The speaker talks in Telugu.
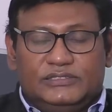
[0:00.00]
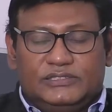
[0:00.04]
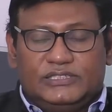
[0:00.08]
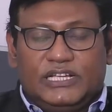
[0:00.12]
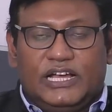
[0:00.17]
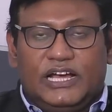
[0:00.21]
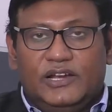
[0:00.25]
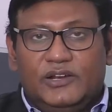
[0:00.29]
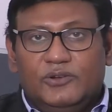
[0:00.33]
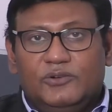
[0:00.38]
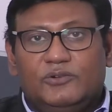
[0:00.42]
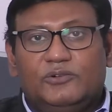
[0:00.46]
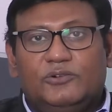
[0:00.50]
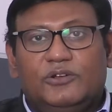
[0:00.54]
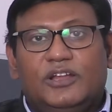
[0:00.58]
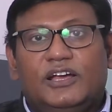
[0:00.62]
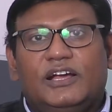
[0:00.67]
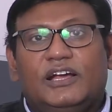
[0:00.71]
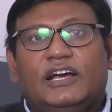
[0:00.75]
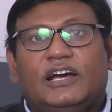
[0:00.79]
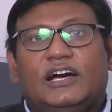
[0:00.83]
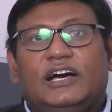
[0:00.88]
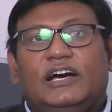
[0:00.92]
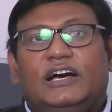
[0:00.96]

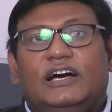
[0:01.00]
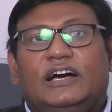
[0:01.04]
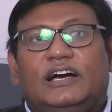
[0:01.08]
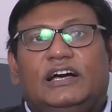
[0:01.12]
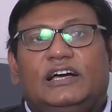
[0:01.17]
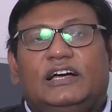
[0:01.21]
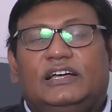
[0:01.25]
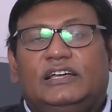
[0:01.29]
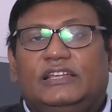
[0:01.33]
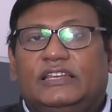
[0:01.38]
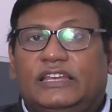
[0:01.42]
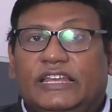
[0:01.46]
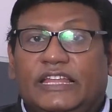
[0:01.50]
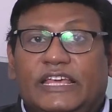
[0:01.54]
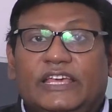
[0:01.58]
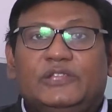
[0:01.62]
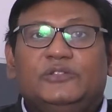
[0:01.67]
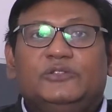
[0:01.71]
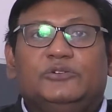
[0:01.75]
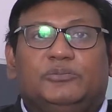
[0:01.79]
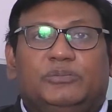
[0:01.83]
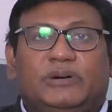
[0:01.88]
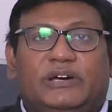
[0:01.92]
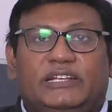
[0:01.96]
సానుకూలంగా
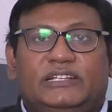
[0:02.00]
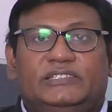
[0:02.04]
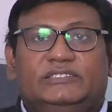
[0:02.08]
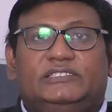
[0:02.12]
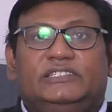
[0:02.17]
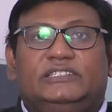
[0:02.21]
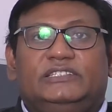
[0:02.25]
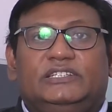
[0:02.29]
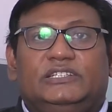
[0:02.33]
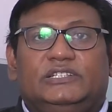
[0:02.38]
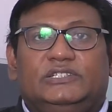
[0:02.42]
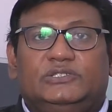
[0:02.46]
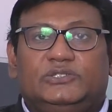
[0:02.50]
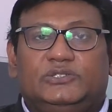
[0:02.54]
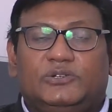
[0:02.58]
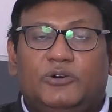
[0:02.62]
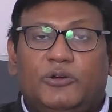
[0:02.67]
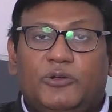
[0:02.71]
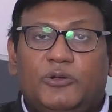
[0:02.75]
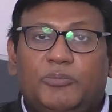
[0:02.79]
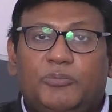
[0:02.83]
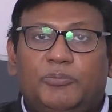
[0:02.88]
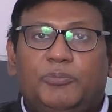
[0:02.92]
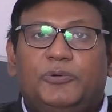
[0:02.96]
లేదు పరిస్థితి సో
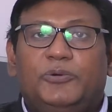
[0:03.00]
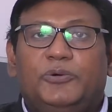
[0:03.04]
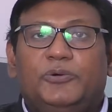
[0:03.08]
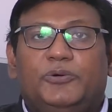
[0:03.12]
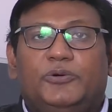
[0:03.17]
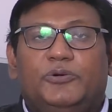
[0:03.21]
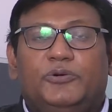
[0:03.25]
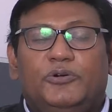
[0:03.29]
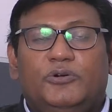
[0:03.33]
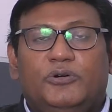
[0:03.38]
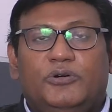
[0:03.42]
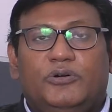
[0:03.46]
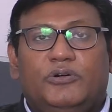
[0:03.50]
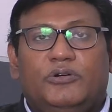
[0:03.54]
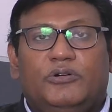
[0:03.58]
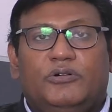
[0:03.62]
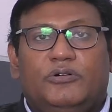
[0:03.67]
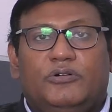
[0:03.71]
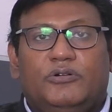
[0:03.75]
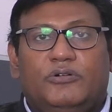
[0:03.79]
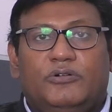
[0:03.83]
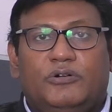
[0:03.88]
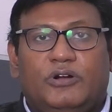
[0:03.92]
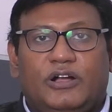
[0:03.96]
ఇప్పుడు
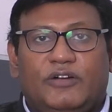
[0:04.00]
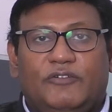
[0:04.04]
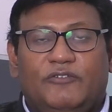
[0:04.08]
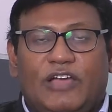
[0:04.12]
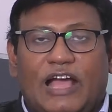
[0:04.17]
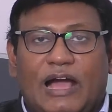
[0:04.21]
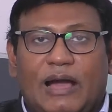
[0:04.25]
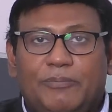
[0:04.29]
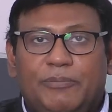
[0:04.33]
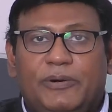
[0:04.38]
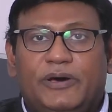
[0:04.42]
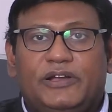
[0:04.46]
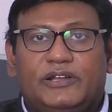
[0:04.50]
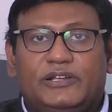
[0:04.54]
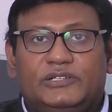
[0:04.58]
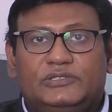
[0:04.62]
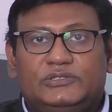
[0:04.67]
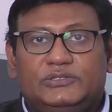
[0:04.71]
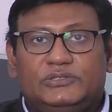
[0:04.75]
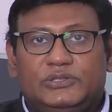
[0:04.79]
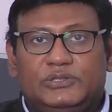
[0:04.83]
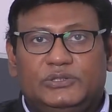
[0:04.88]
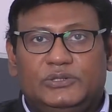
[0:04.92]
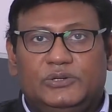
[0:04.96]
ఒక
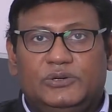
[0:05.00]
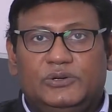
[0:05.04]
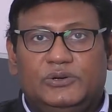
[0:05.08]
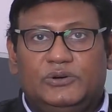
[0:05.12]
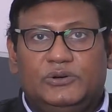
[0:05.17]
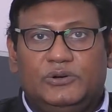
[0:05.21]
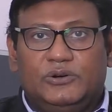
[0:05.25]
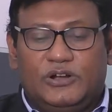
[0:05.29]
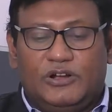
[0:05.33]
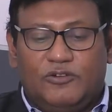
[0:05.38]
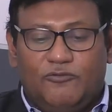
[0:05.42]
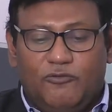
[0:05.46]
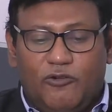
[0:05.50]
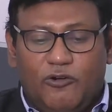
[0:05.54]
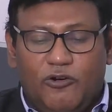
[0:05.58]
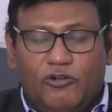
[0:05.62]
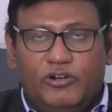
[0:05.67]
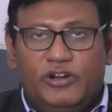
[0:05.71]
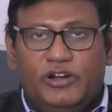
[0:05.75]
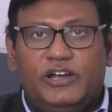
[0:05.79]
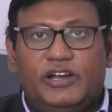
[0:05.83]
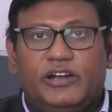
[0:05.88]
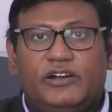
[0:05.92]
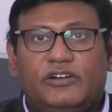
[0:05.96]
వ్యాపారస్తుడు ఒక
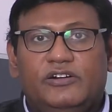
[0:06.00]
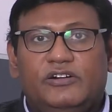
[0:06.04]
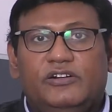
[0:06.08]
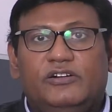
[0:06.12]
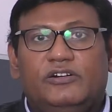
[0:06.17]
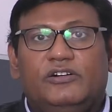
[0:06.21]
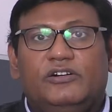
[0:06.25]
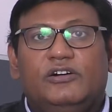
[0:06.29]
ఫౌండరు